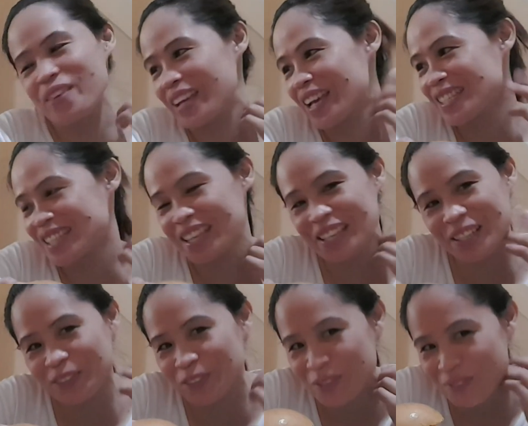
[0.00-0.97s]
guys,
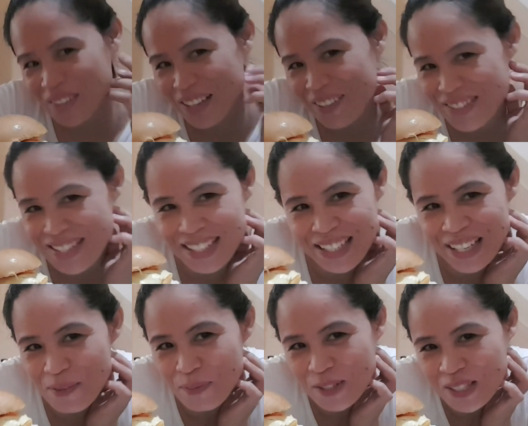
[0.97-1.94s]
tingin gutom na daw siyang
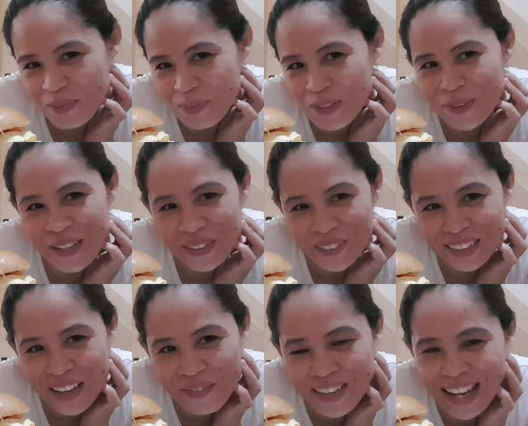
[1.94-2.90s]
hikapoy siyang binuhat
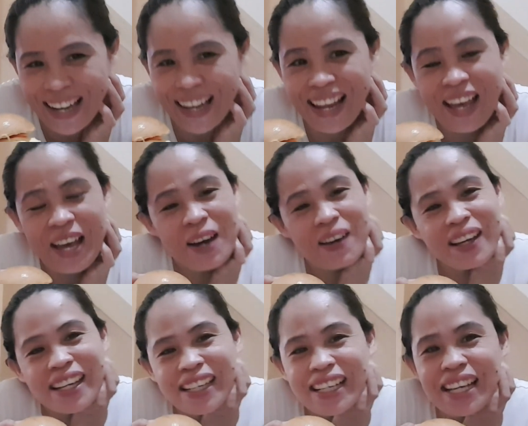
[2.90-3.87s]
ang thumbnail.
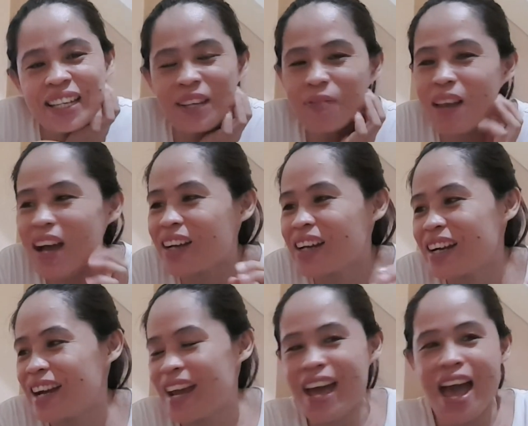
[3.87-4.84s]
Ay God,
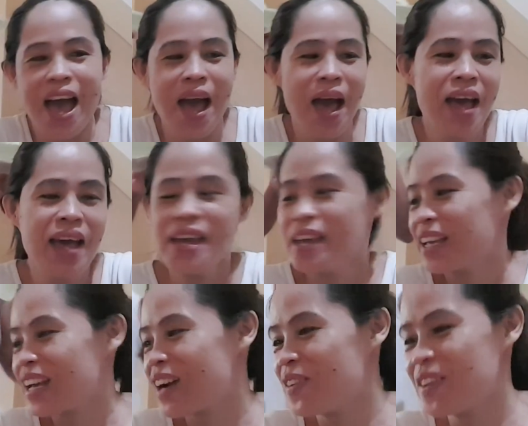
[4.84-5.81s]
vlogger.
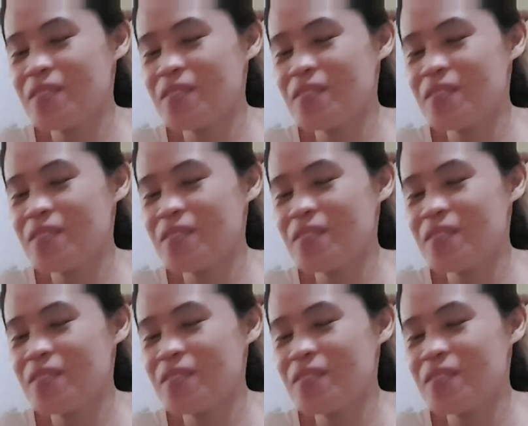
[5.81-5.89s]
Kaon